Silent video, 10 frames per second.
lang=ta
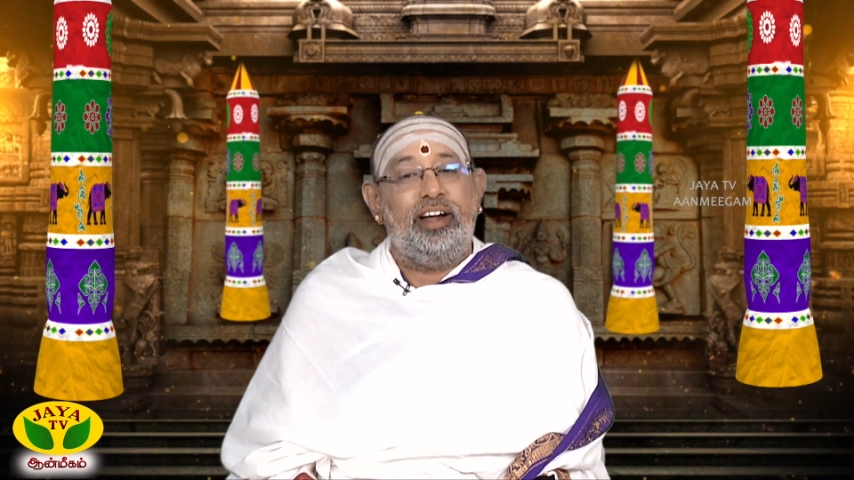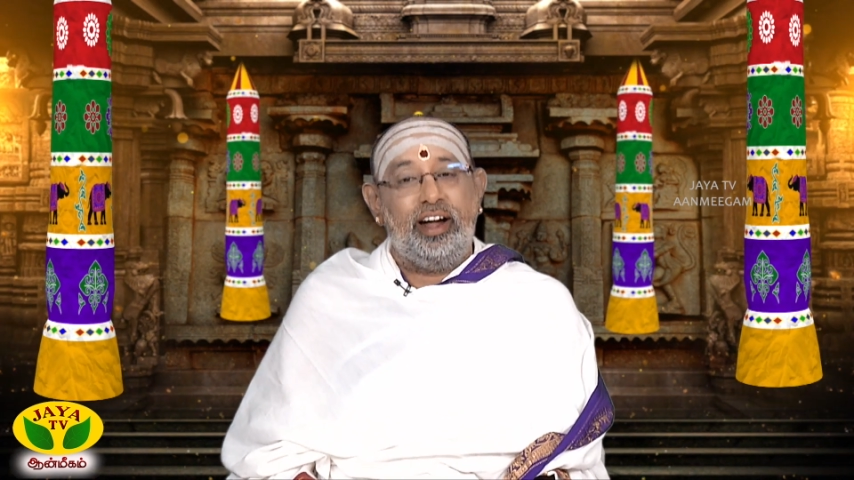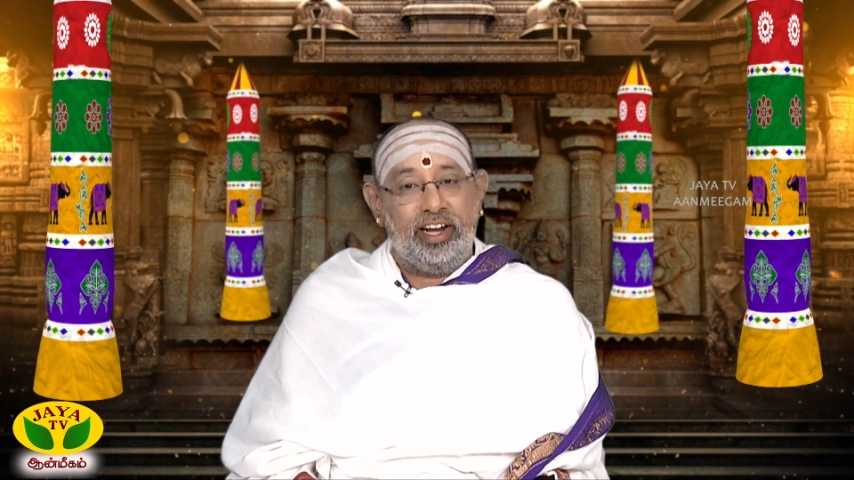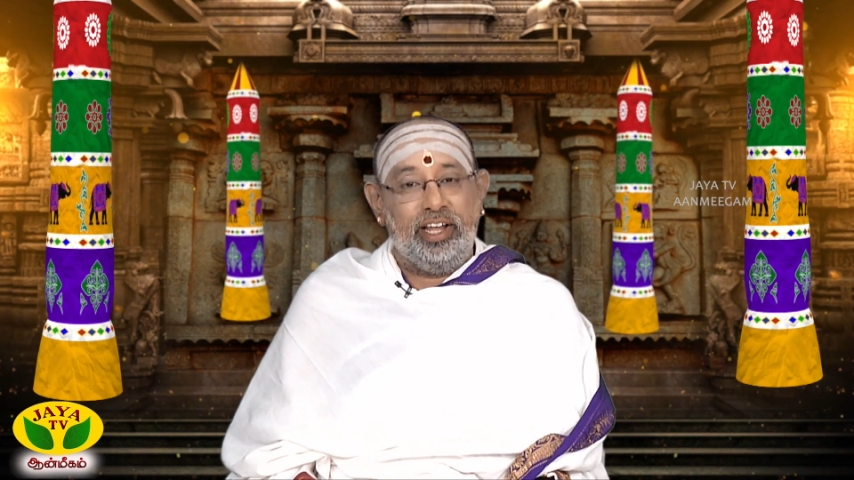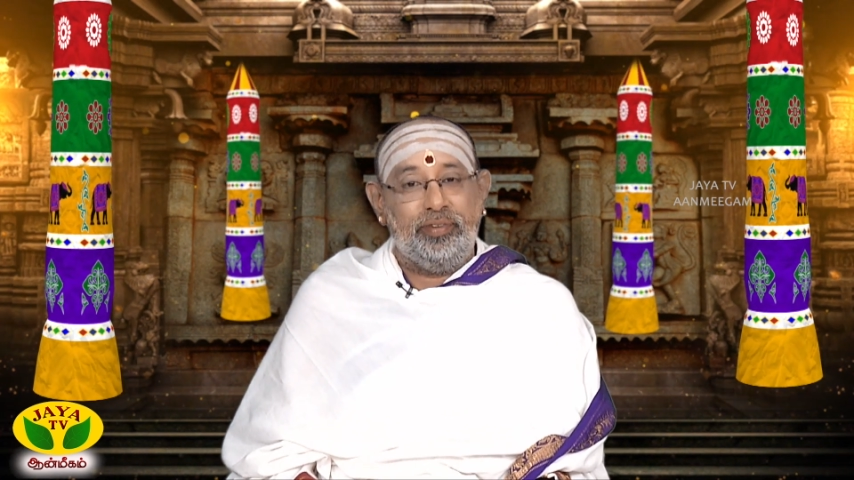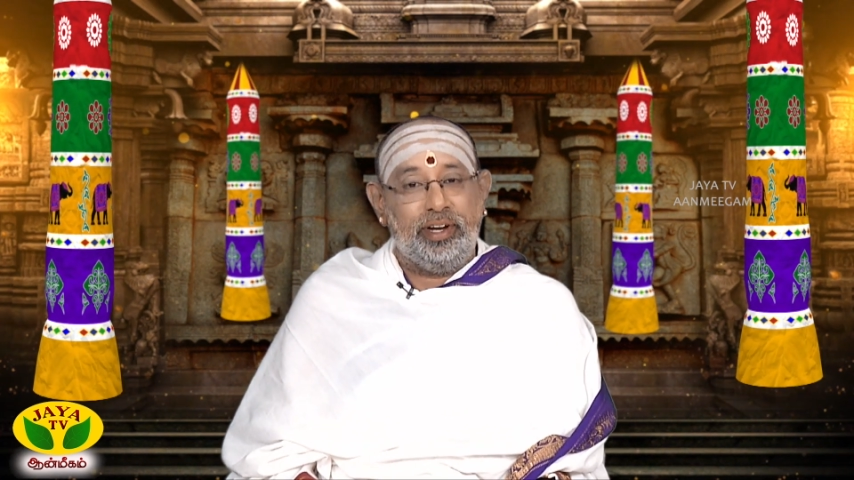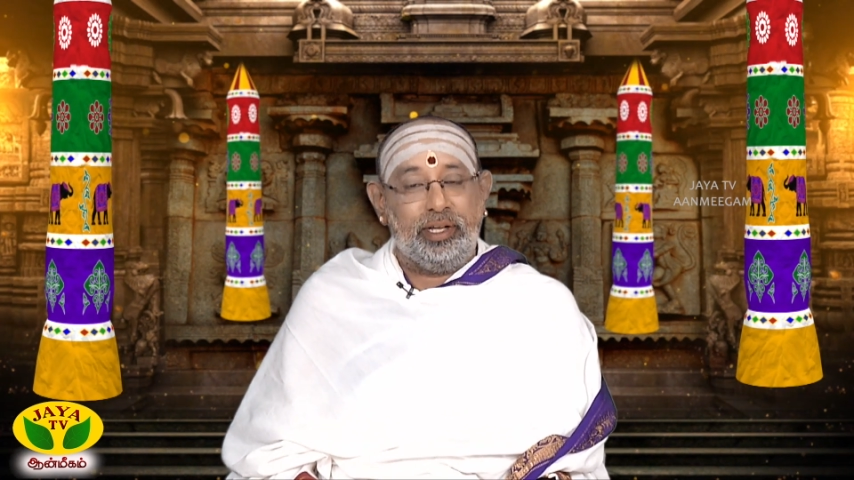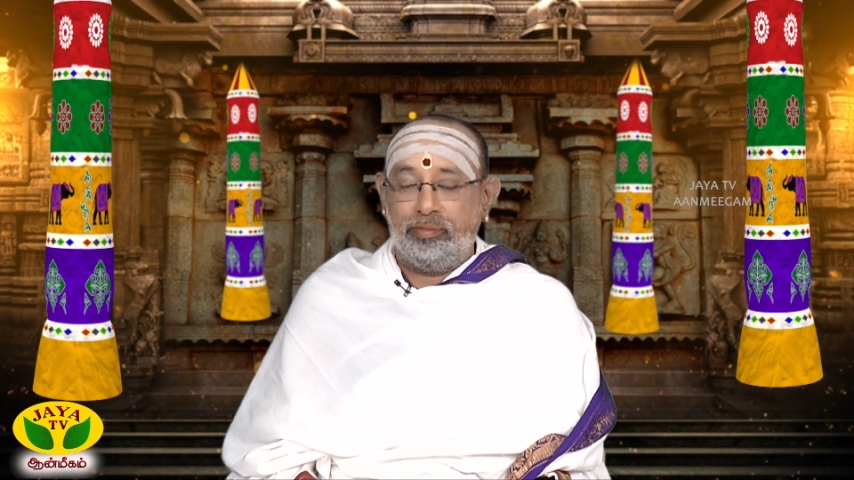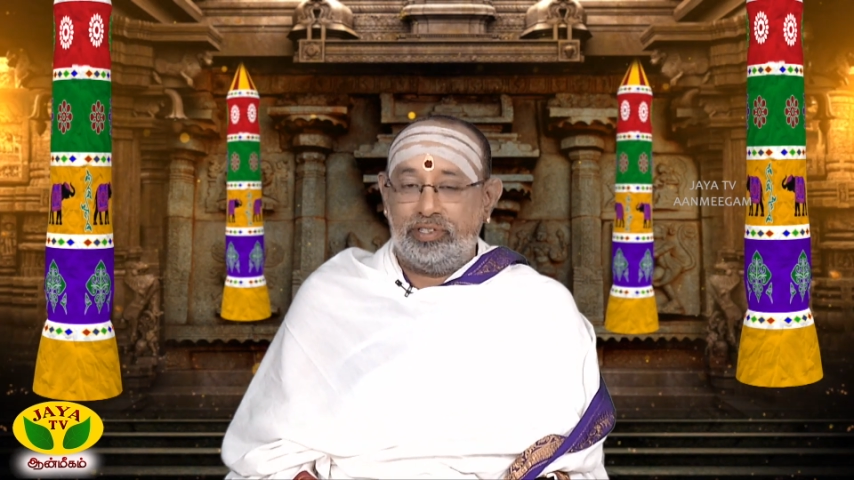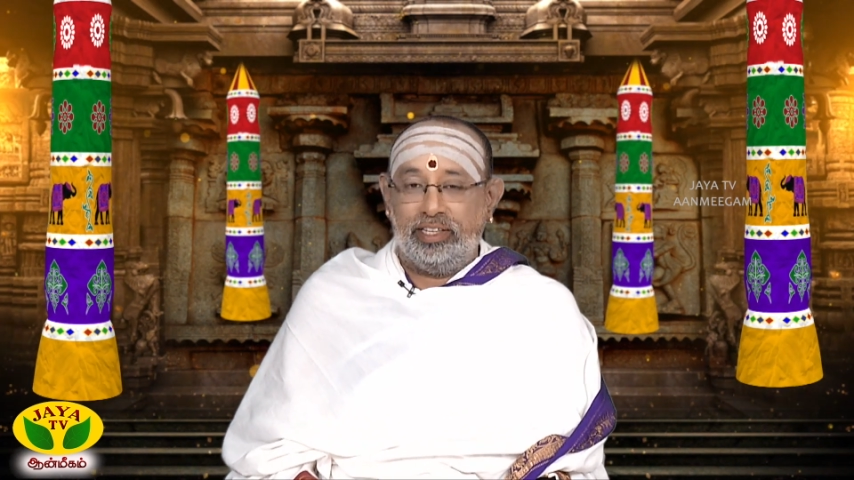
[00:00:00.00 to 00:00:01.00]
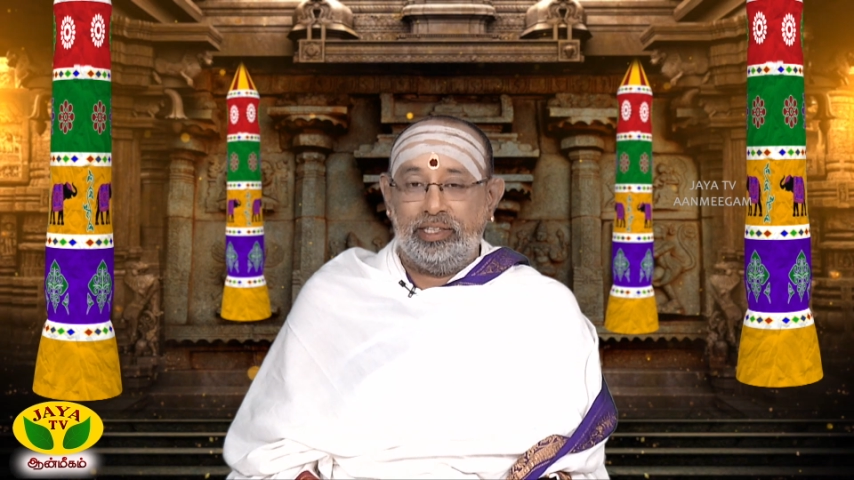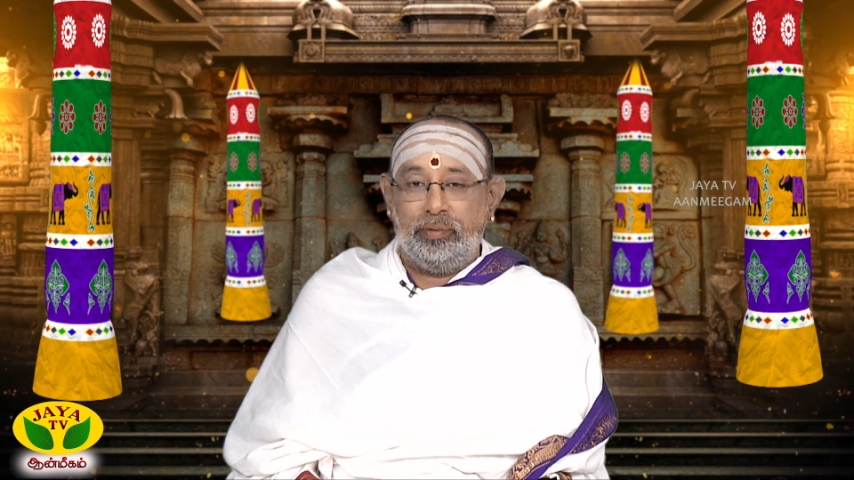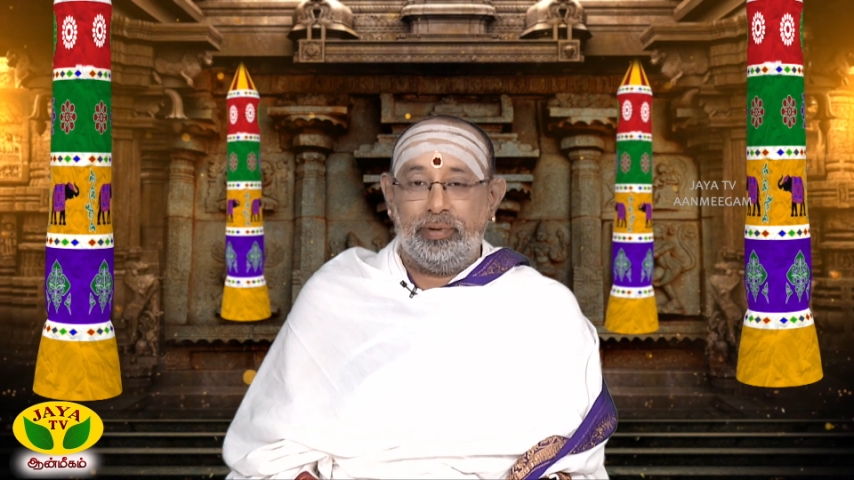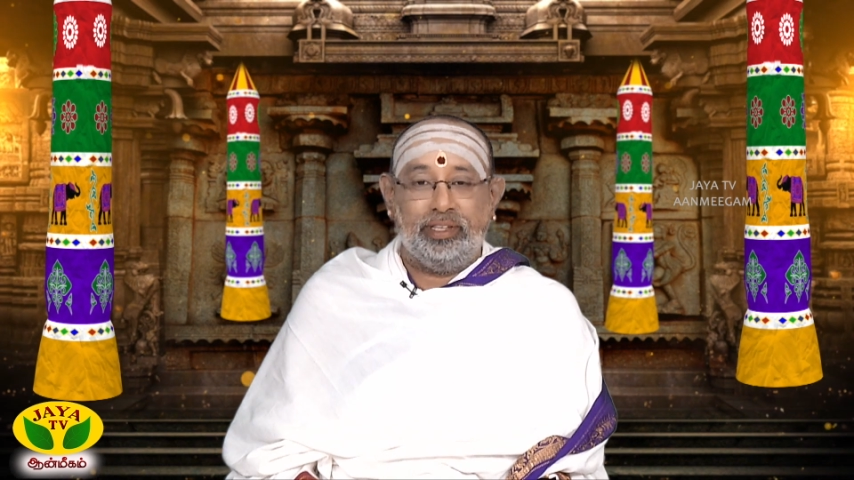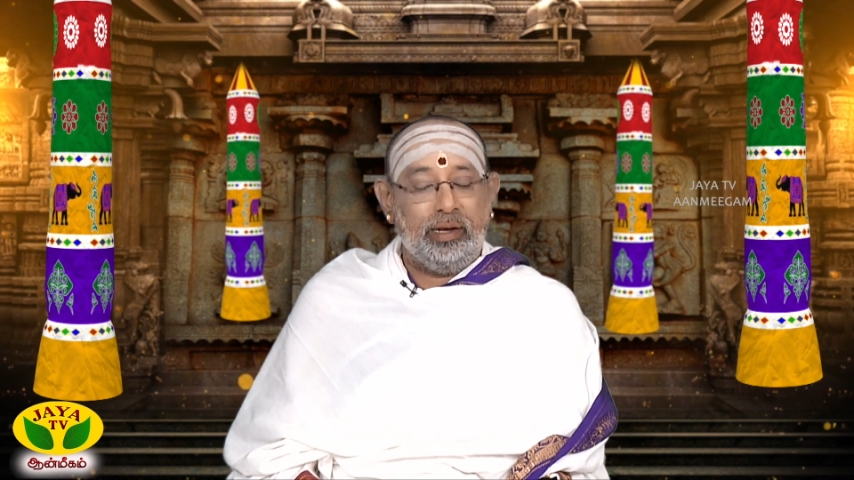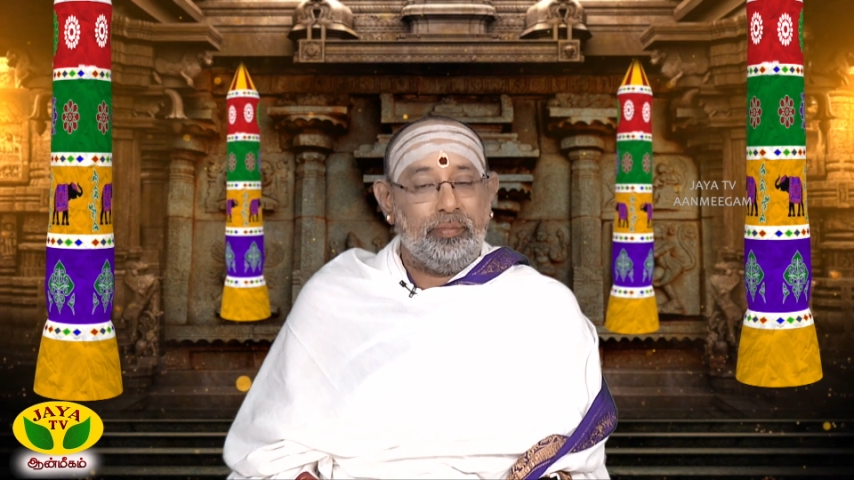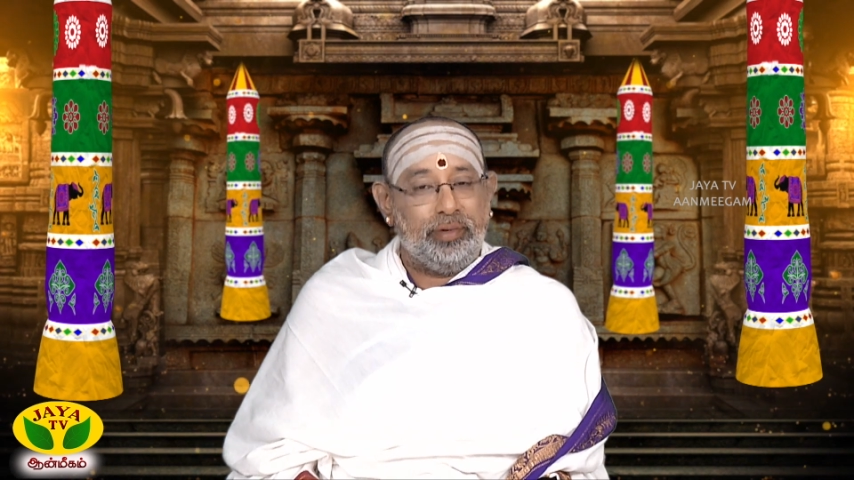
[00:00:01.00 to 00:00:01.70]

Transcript: அனைவரையும் சந்திப்பதில்